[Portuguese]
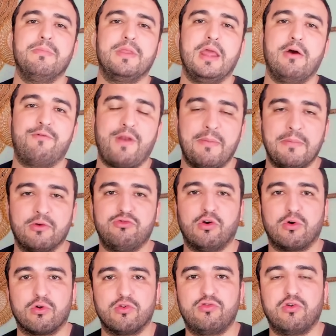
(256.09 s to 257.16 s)
é o Flamengo
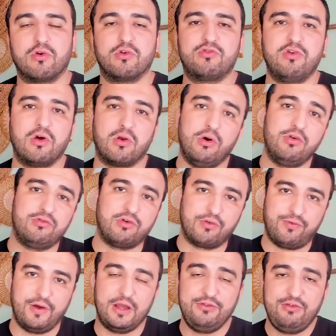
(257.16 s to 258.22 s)
chorou, chorou, chorou, o jogo
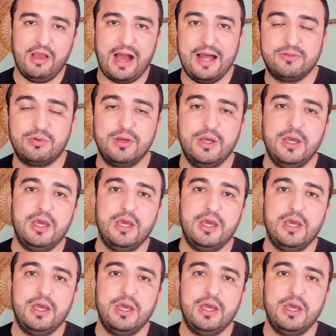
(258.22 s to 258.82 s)
foi adiado.